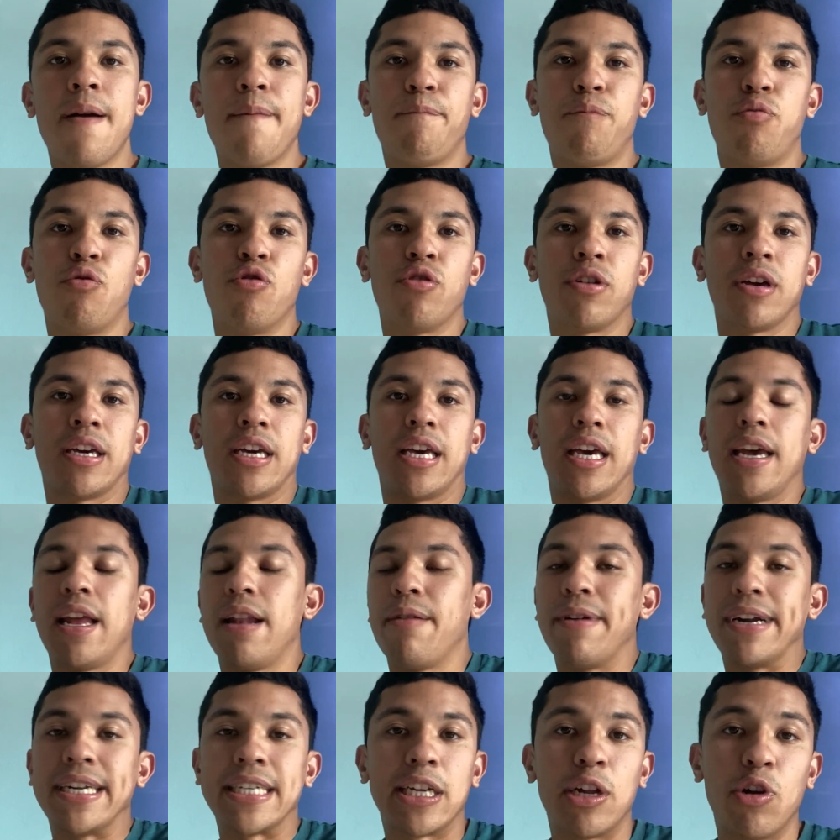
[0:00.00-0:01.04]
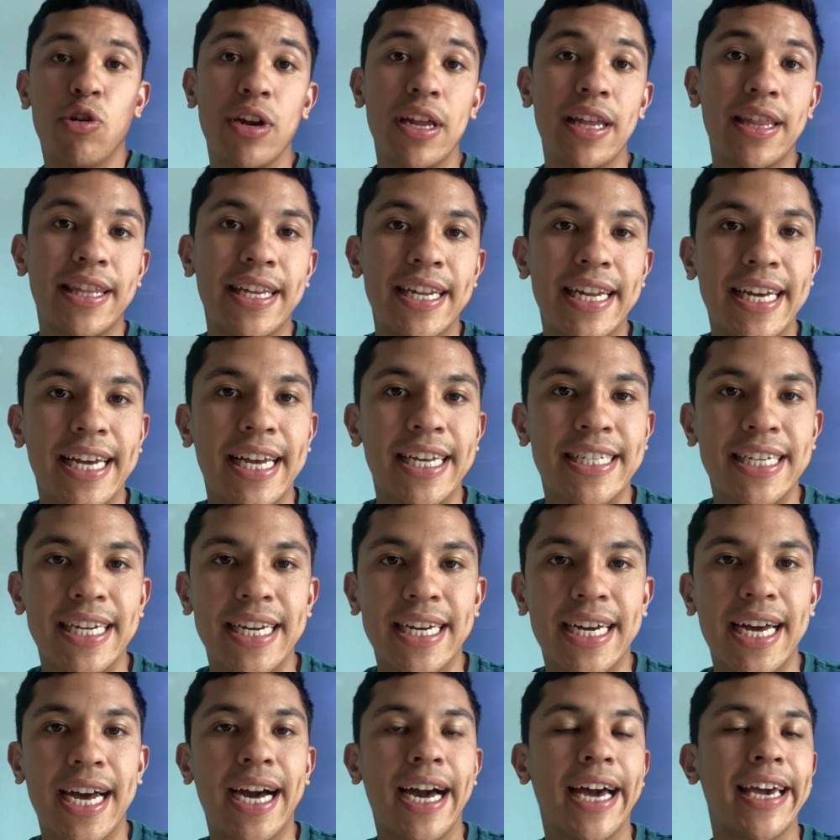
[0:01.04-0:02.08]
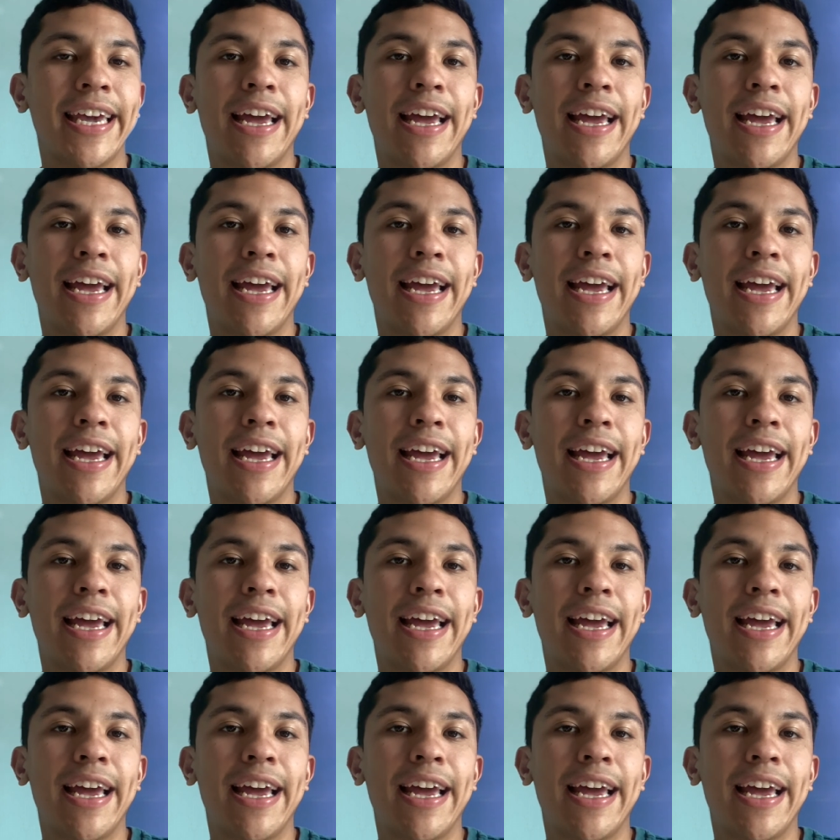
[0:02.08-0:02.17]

porque el Barcelona tiene que hacer caja,